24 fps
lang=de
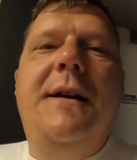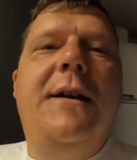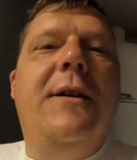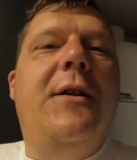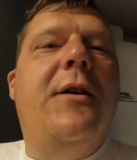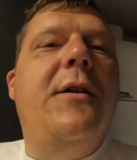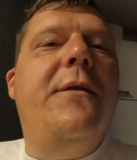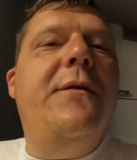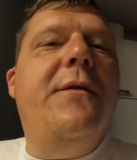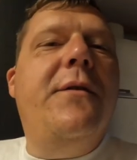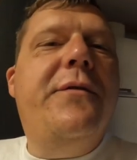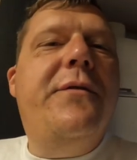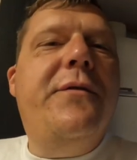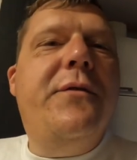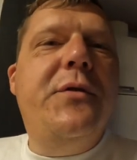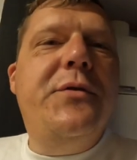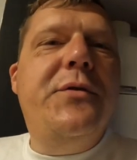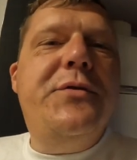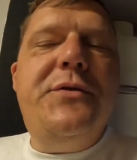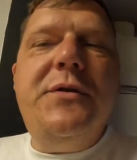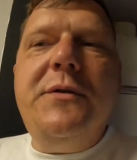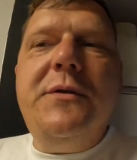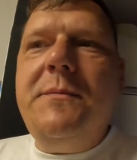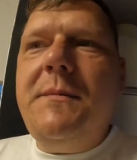können wir
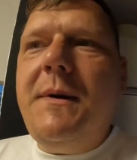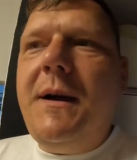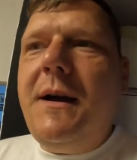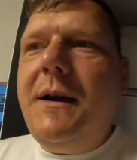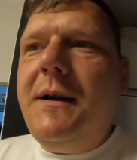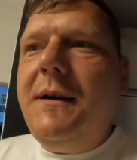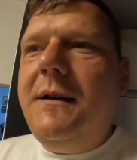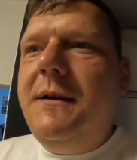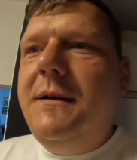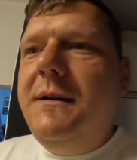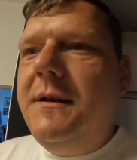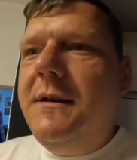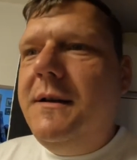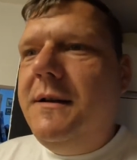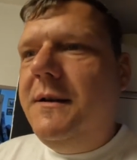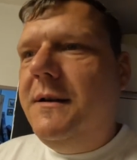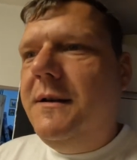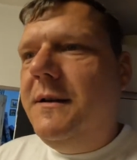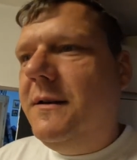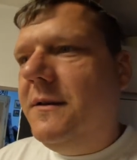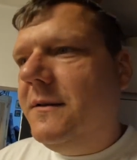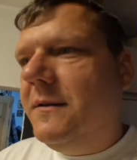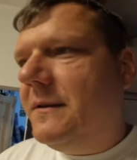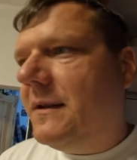Frühstück machen
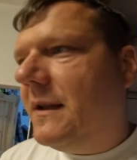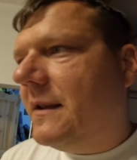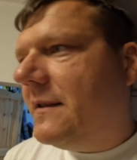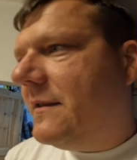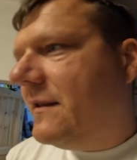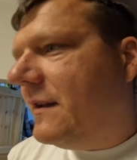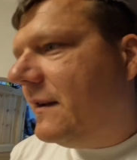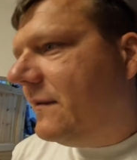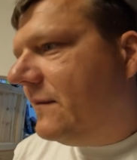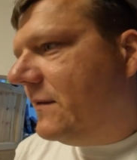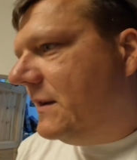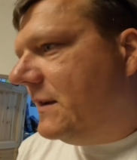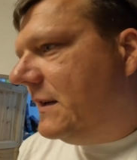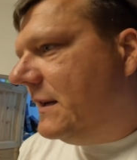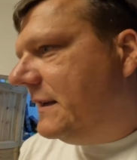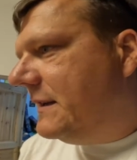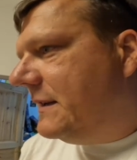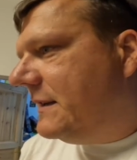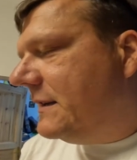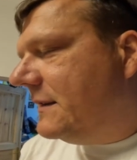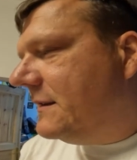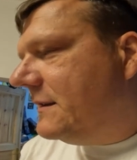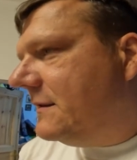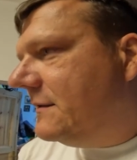und dann singen wir
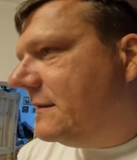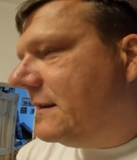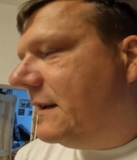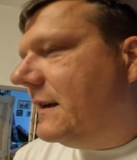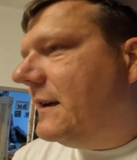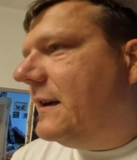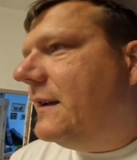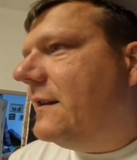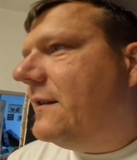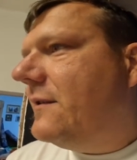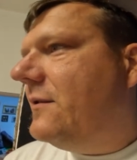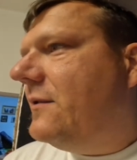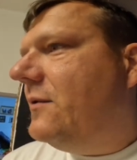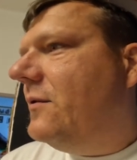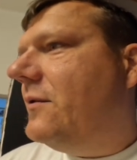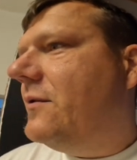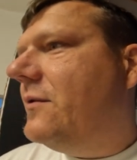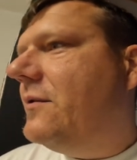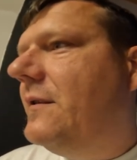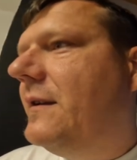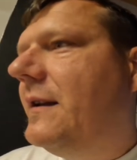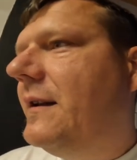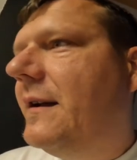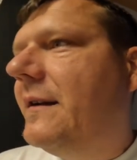Liedchen und dann geht's
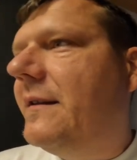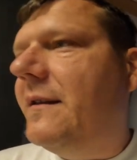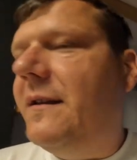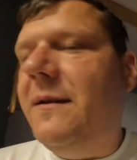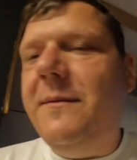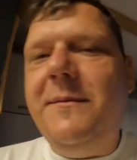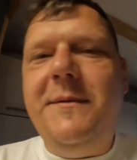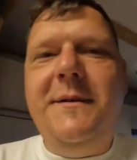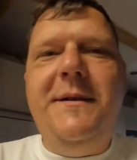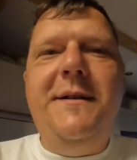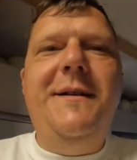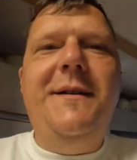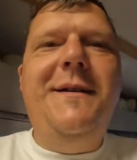los so langsam.